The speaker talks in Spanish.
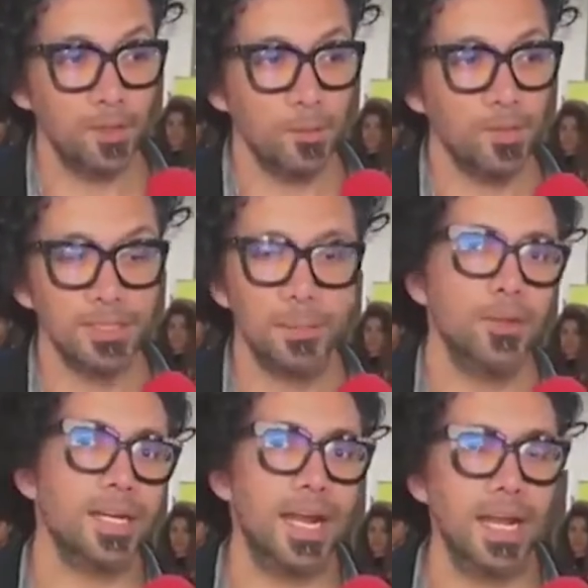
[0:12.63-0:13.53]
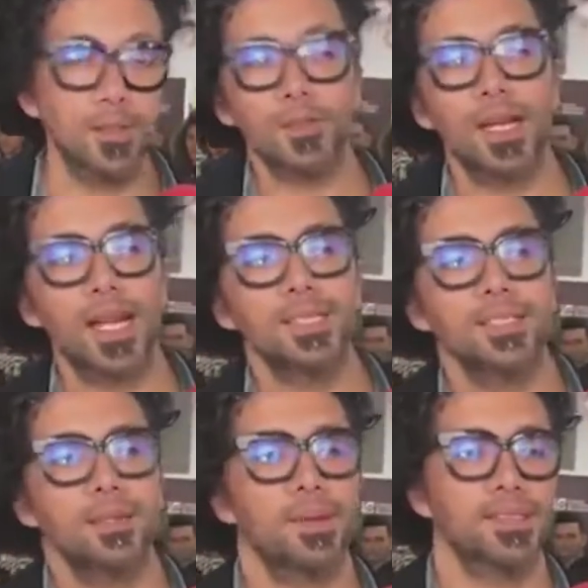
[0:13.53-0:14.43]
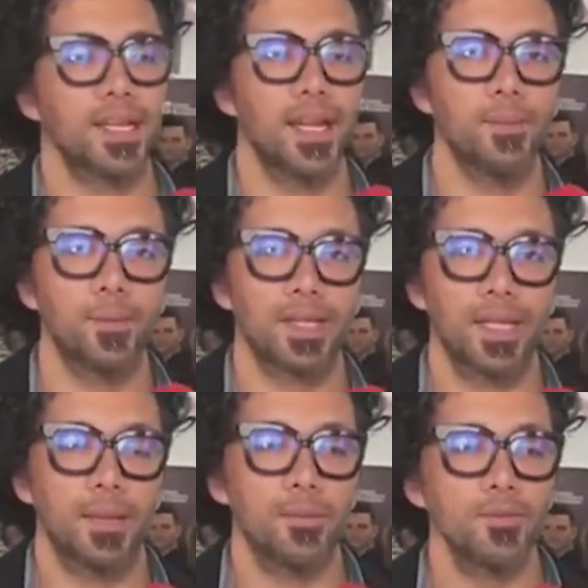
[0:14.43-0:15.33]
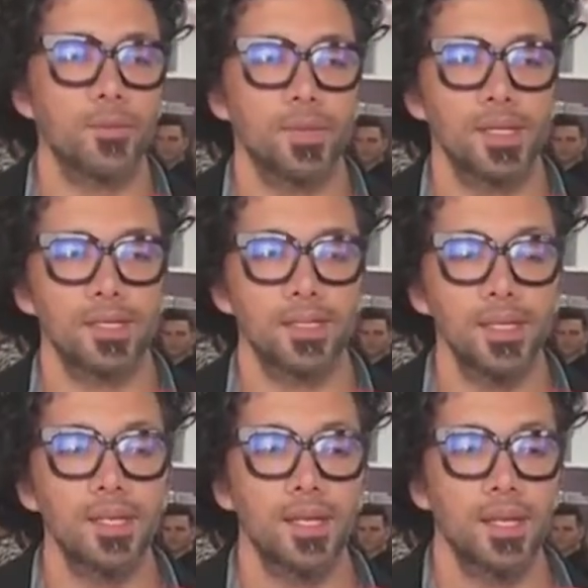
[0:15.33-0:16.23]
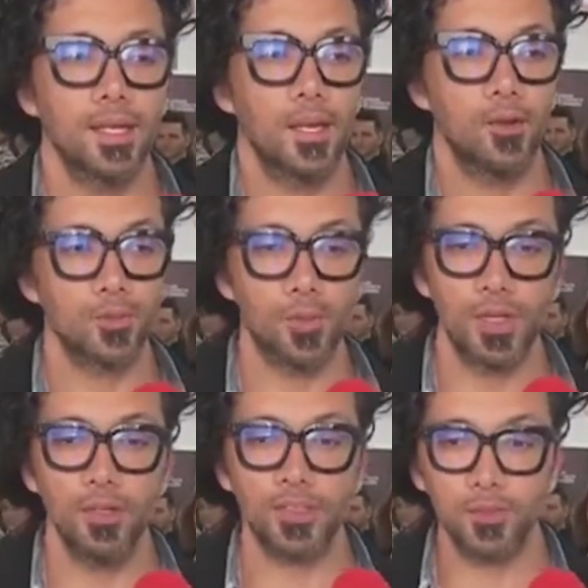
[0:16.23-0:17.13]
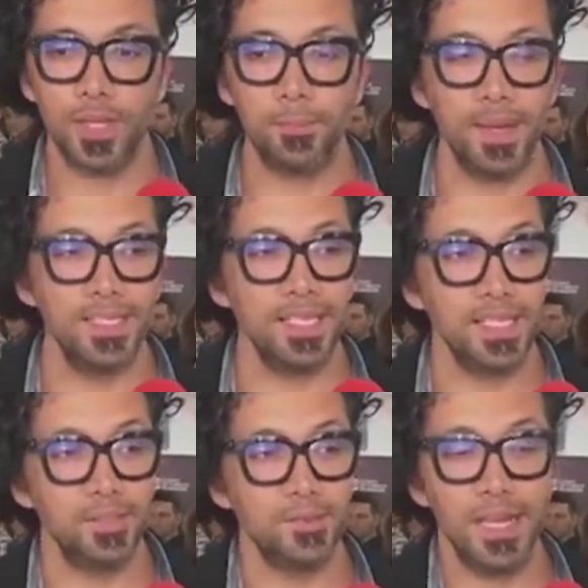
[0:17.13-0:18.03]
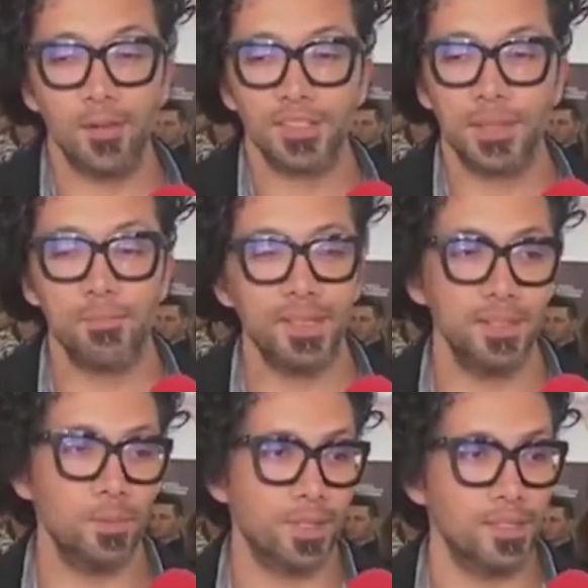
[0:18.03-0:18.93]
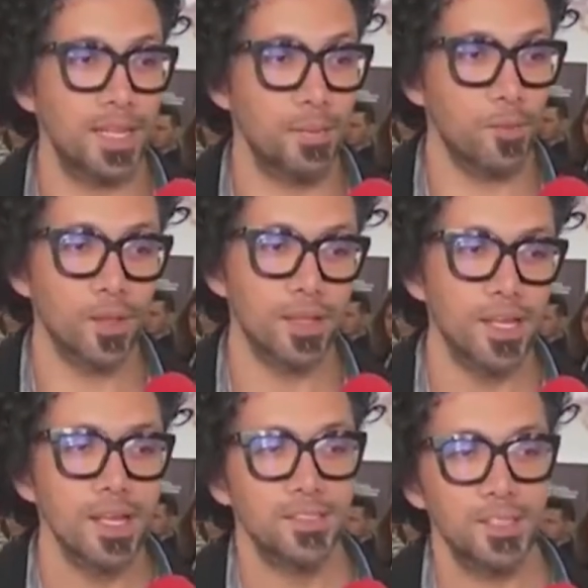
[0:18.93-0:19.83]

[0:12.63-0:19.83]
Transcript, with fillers: preparando, lo menos estamos regalando clases de pasarela porque creemos conveniente que los modelos es una pelcha y es una de las cosas más importantes en la moda.